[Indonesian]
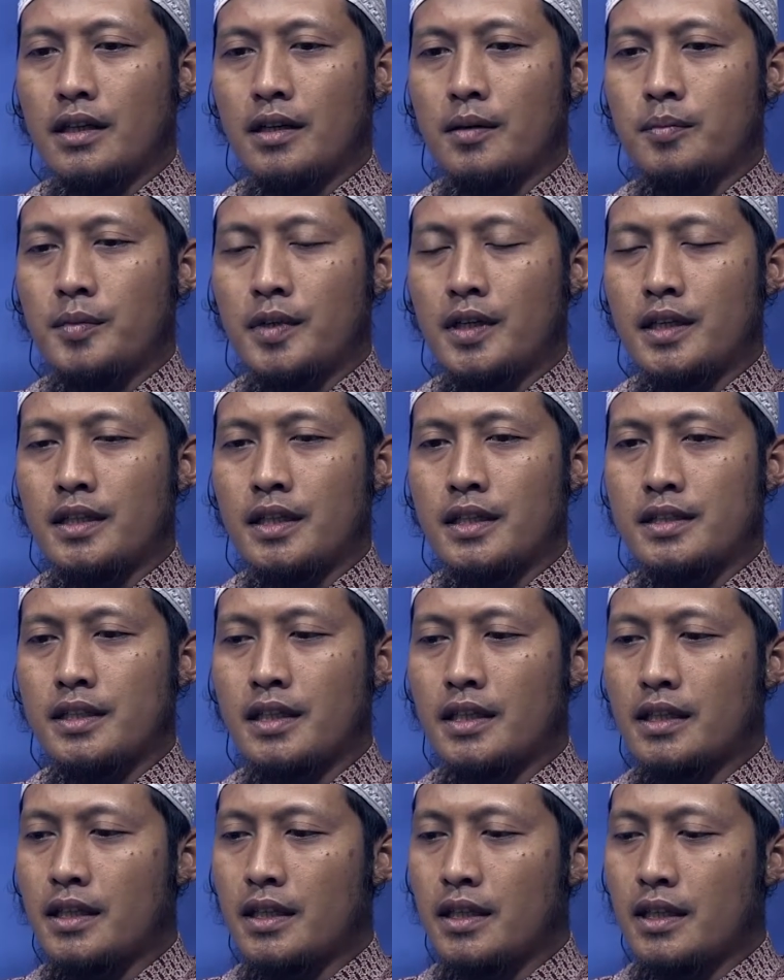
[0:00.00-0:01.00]

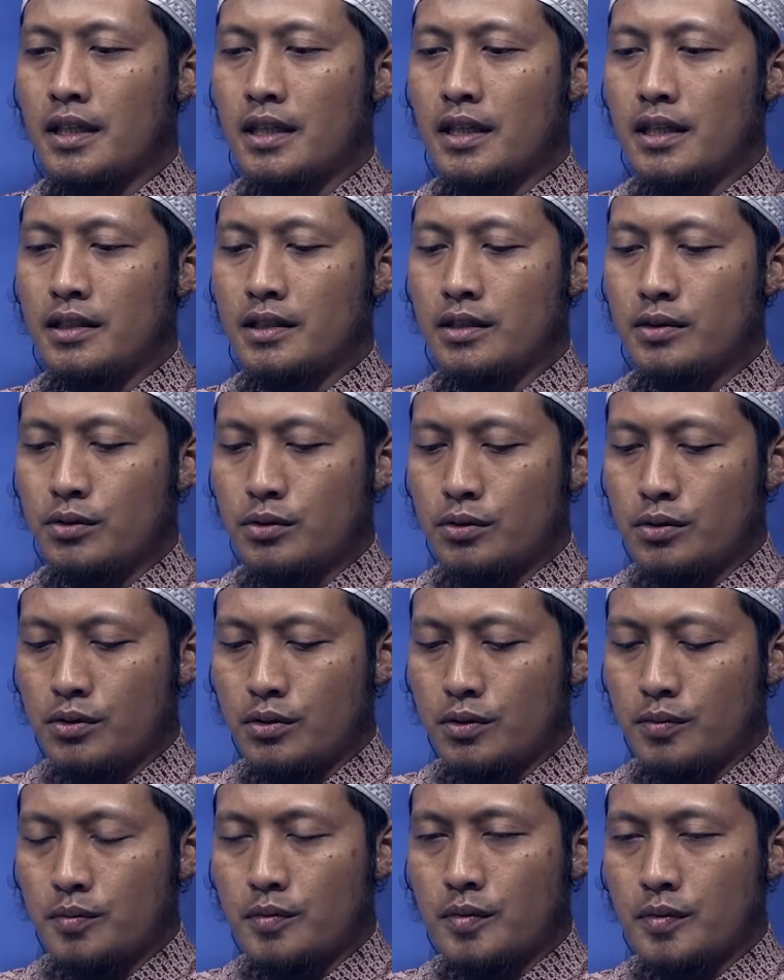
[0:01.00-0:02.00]
berdasarkan hal
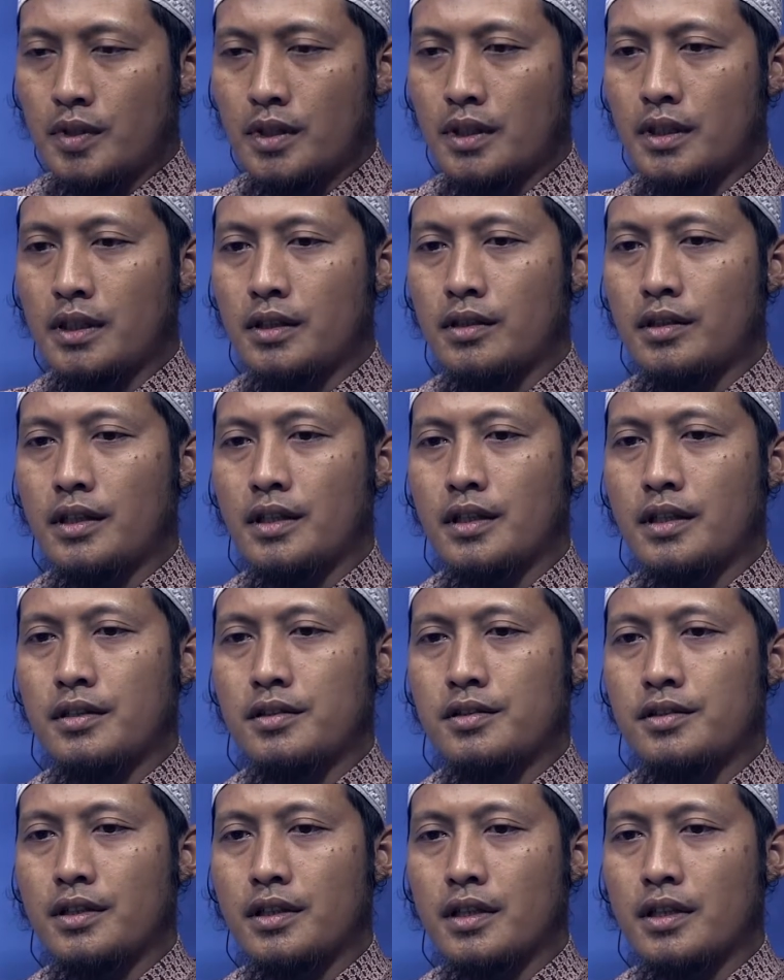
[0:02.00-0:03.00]
itu maka oleh
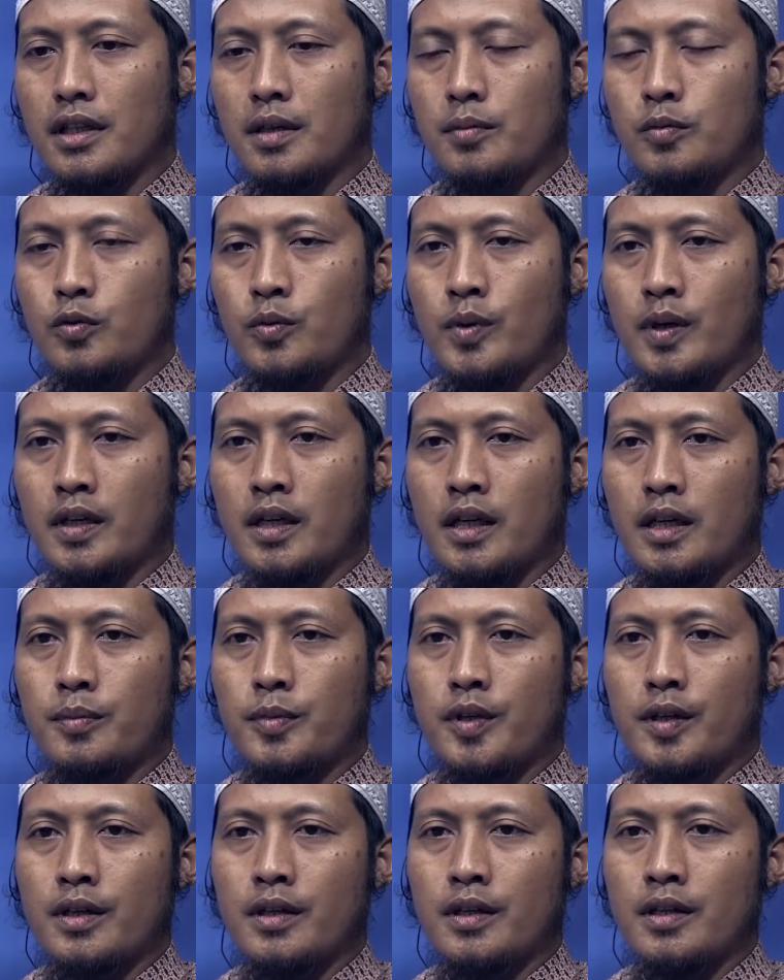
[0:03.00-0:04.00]
Syekh Abu Bakar
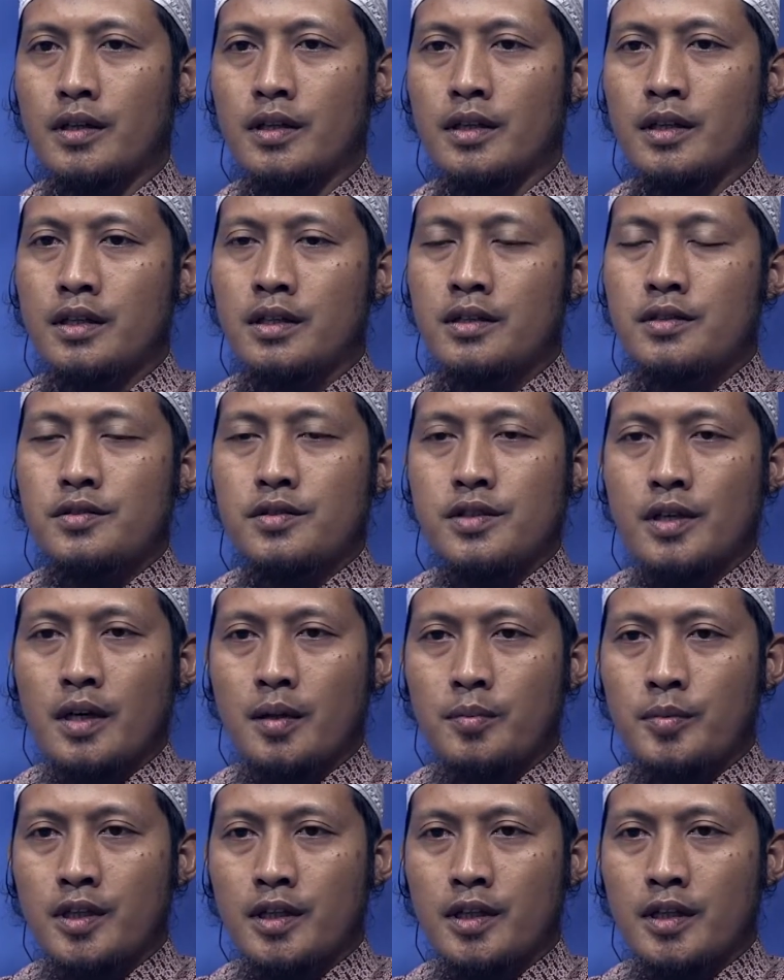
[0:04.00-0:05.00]
bin
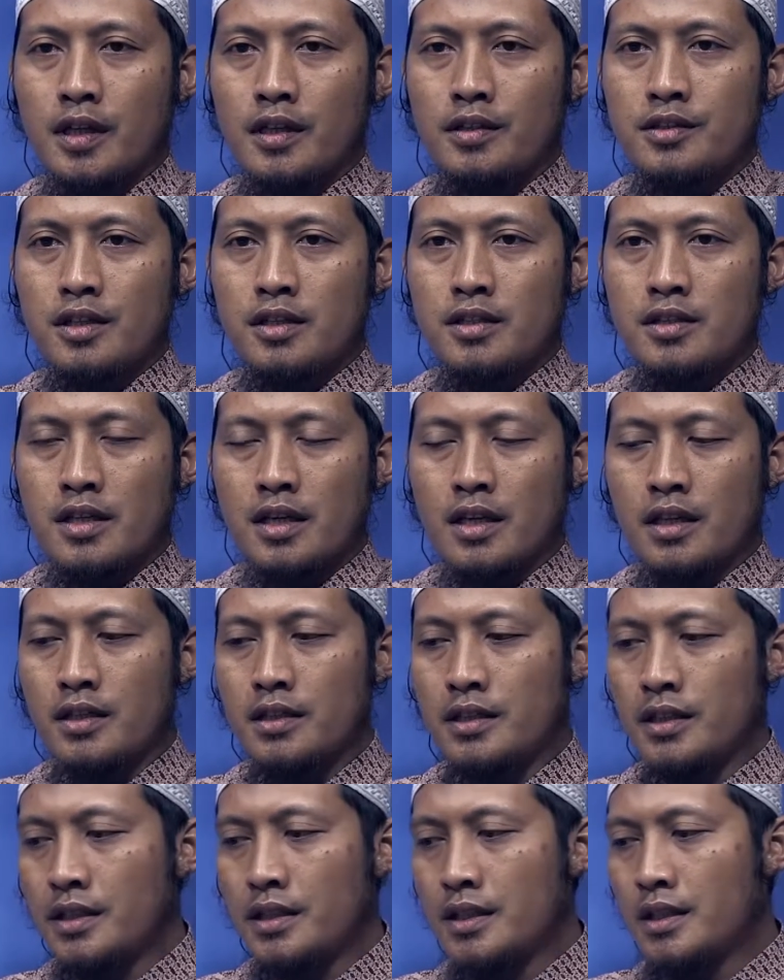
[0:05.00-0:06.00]
Jabir
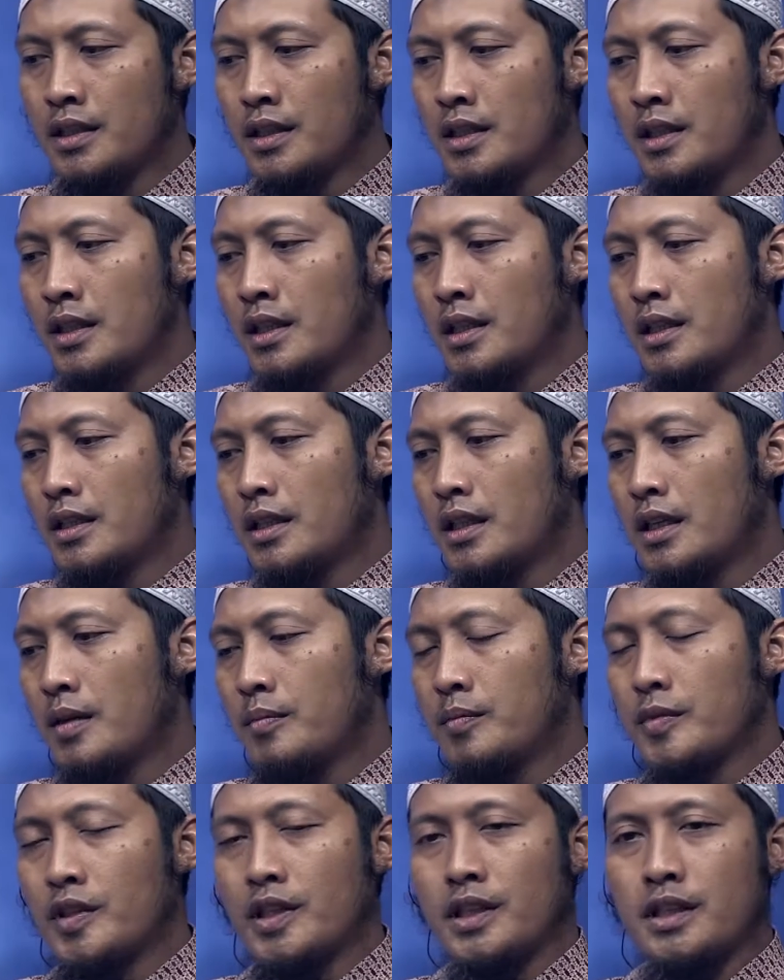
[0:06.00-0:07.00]
Al-Jazairi
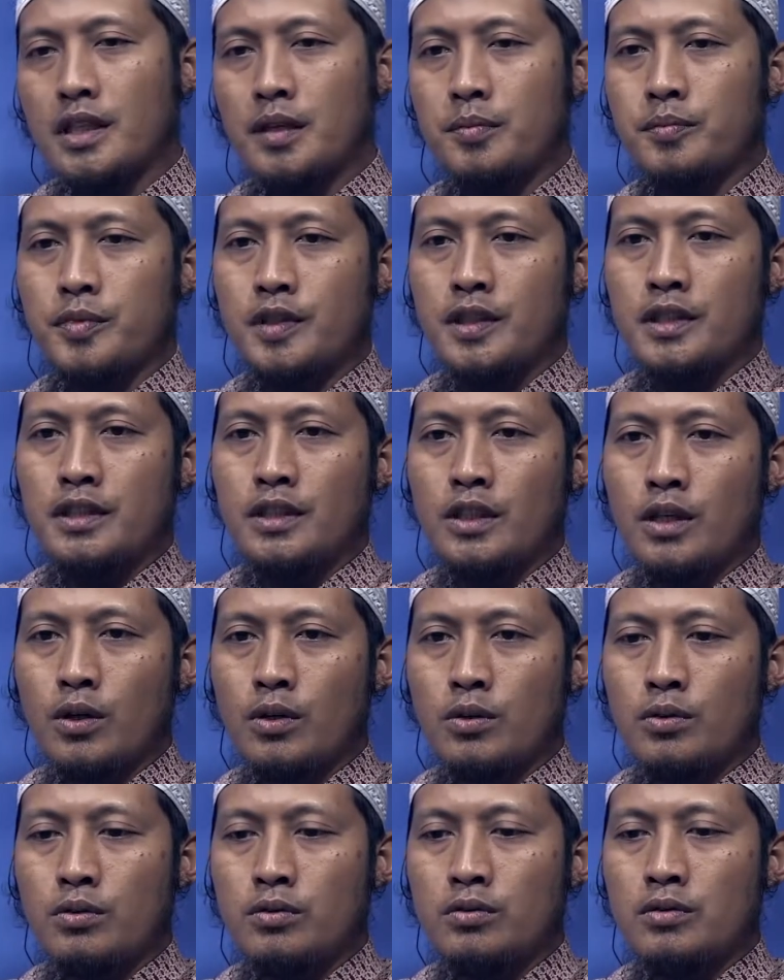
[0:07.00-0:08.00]
dalam kitab
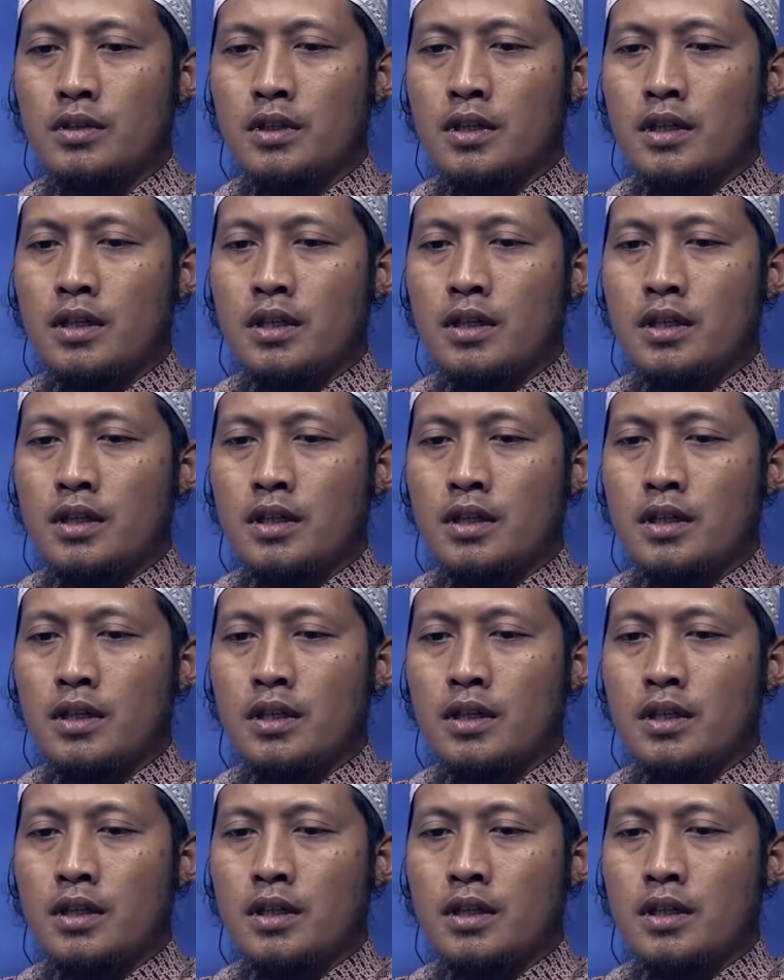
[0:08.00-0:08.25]
beliau